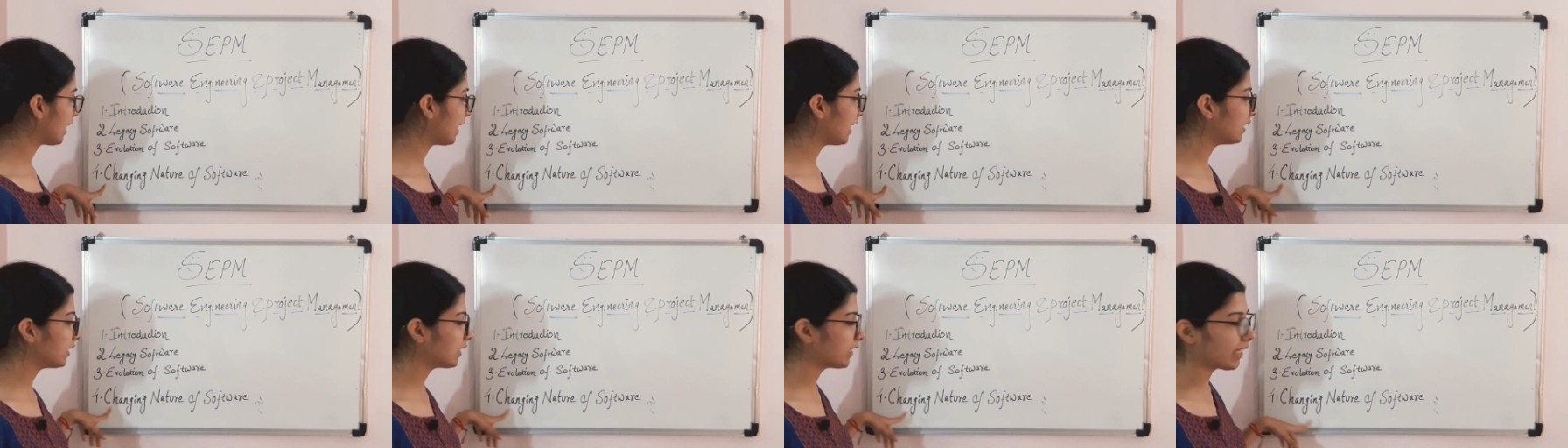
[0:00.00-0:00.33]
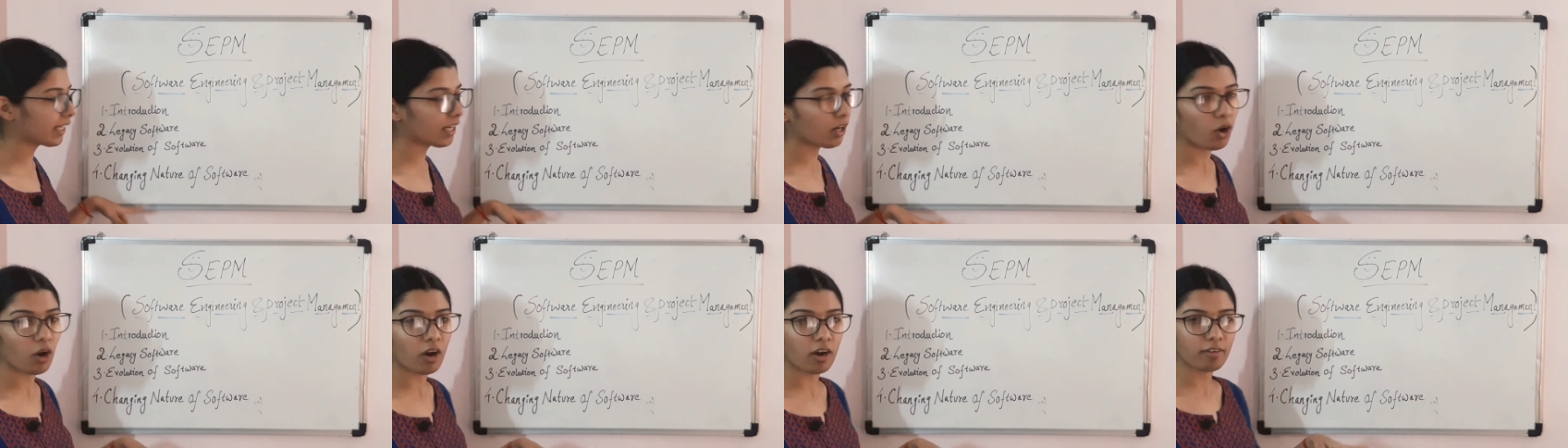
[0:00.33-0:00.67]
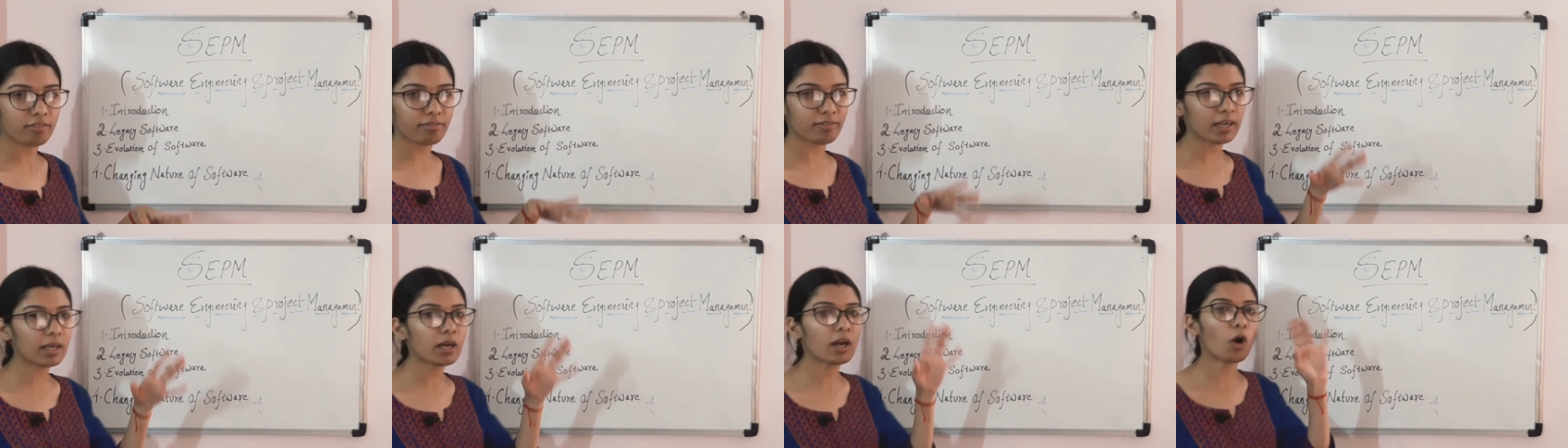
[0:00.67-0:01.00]
चेंजिंग
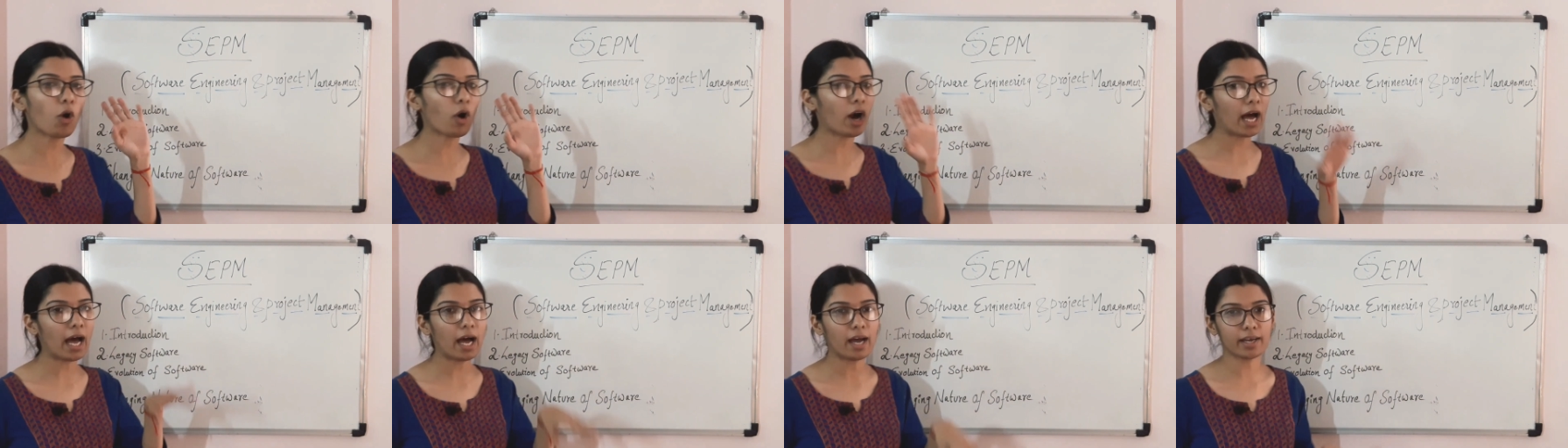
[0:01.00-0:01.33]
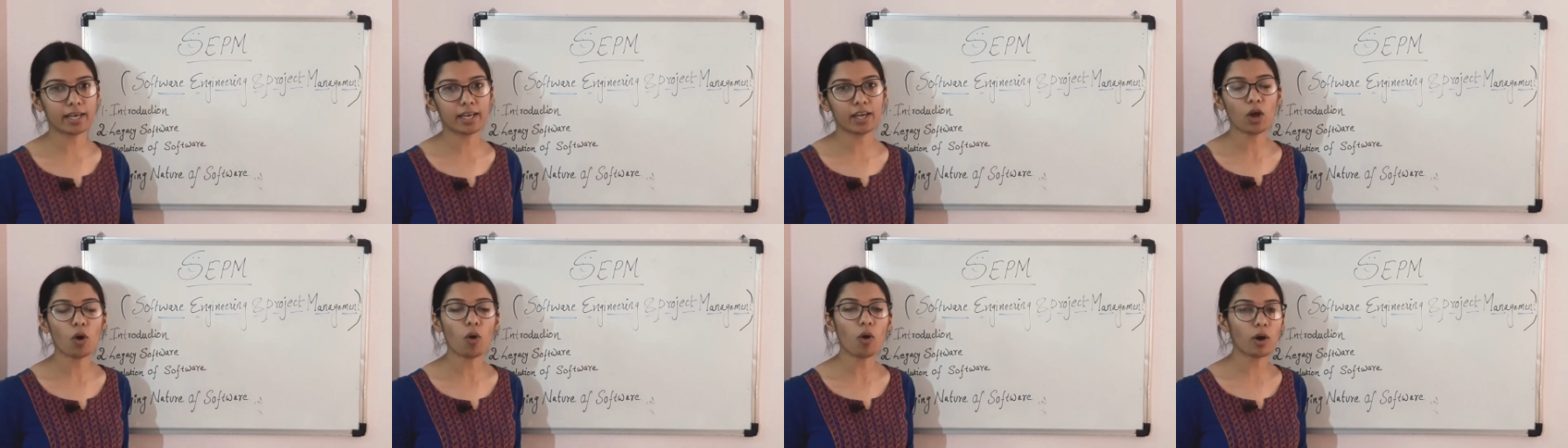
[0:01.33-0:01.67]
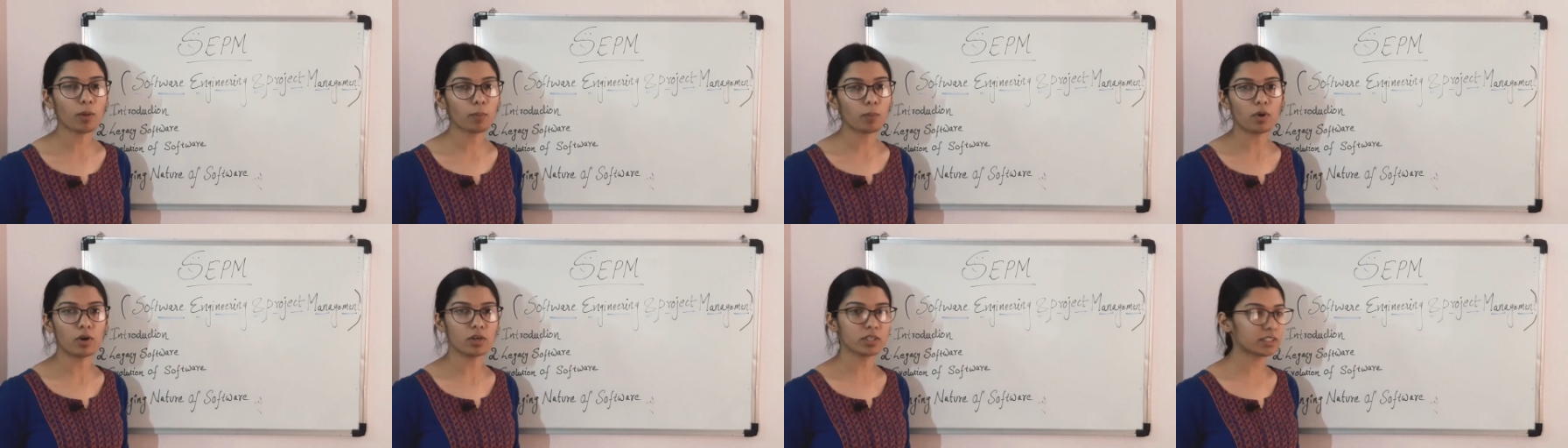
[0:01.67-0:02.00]
और फिर आगे
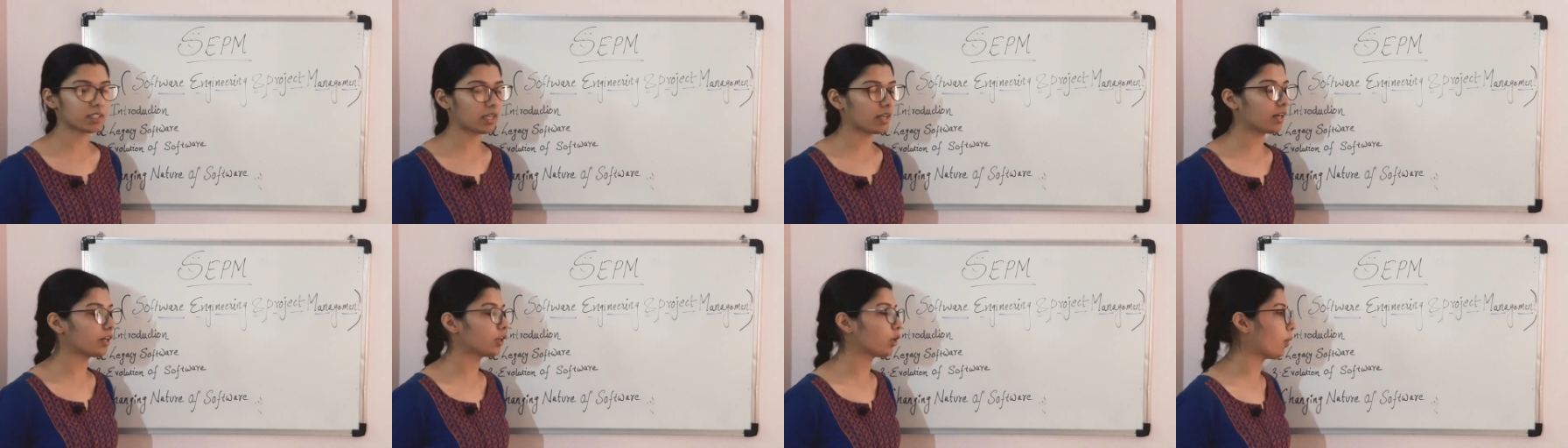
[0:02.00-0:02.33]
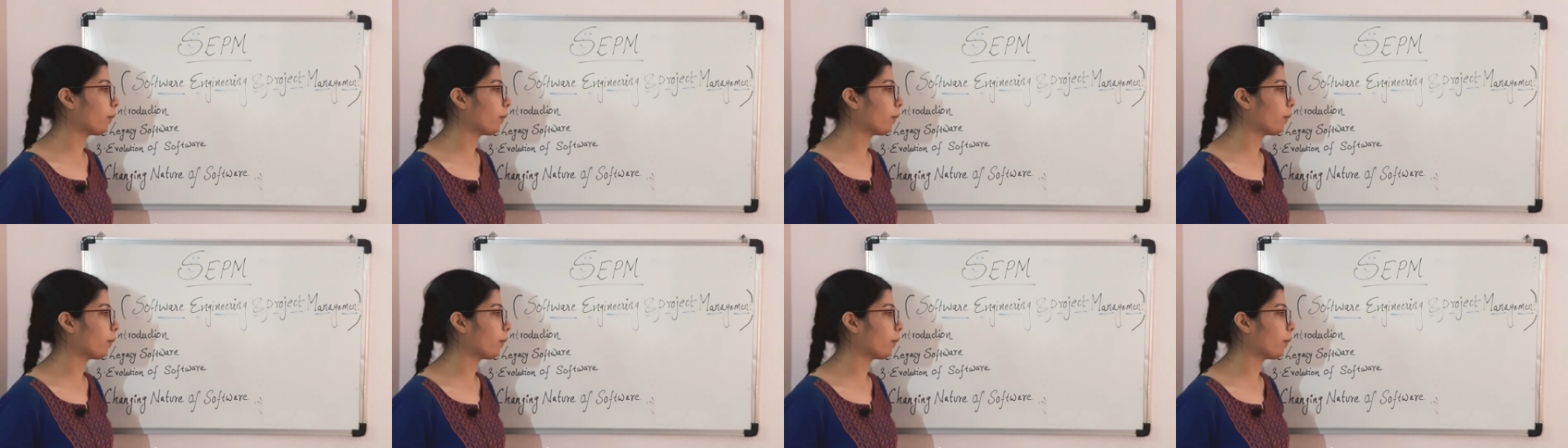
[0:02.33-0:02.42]
और बहुत सारे